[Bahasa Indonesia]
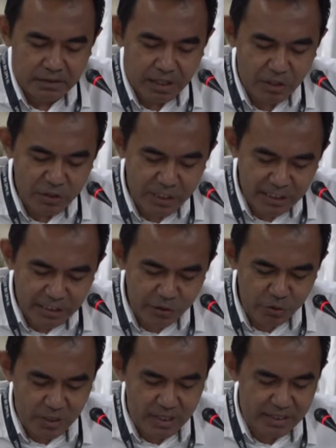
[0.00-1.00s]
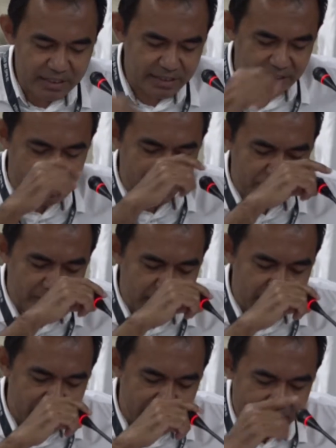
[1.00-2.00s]
Lalu yang kedua,
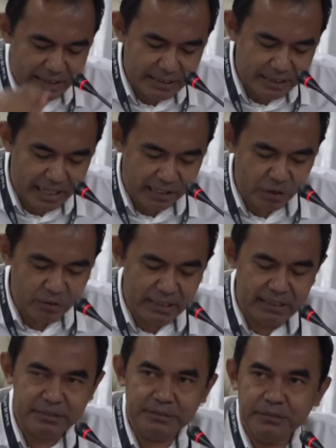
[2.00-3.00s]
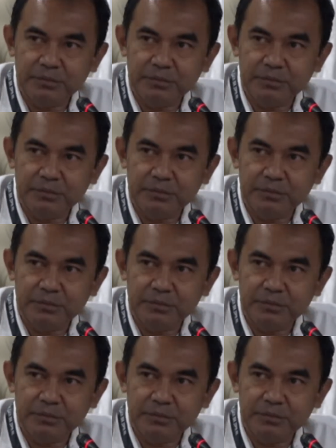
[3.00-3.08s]
kenapa ada kegalauan?